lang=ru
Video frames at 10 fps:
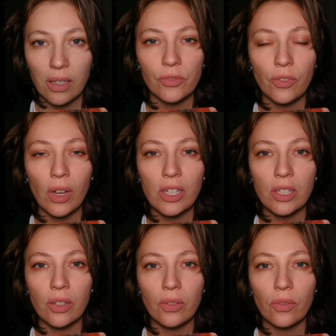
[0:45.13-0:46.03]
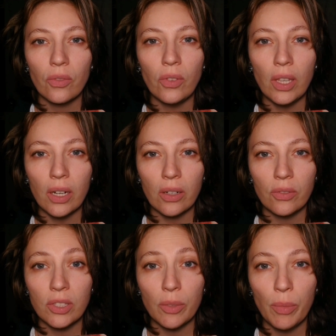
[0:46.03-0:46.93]
Ваша вера
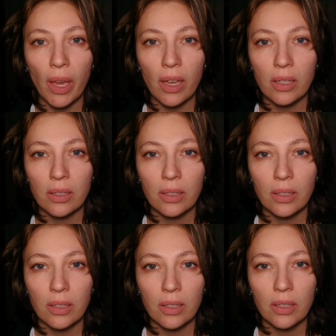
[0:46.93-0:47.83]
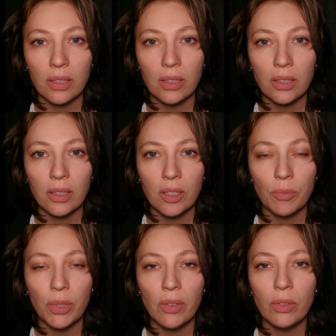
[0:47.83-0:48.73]
в себя
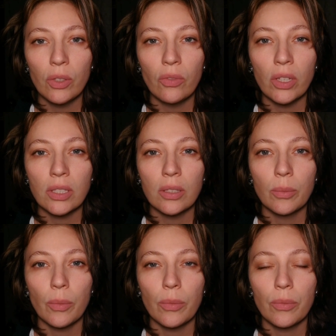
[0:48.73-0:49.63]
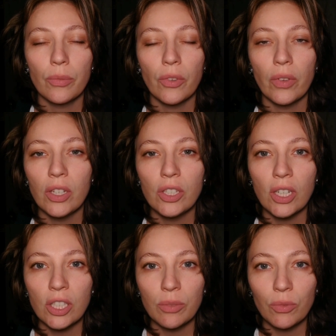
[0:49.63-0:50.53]
приведет вас к
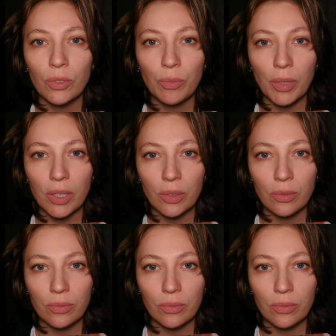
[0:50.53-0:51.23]
величайшему успеху.